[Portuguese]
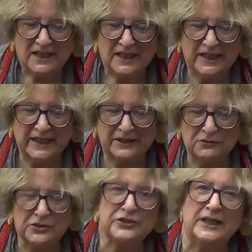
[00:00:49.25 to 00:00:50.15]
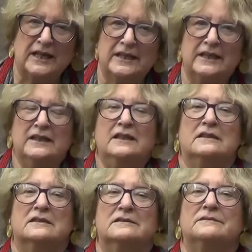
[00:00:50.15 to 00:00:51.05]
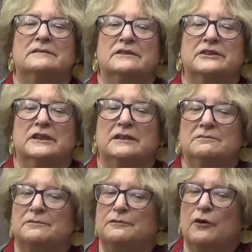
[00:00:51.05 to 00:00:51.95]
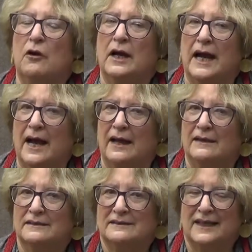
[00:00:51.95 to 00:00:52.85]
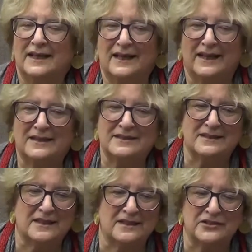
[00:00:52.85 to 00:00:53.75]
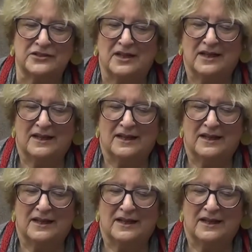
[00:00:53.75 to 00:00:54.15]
é, eu gostaria de focar né, essas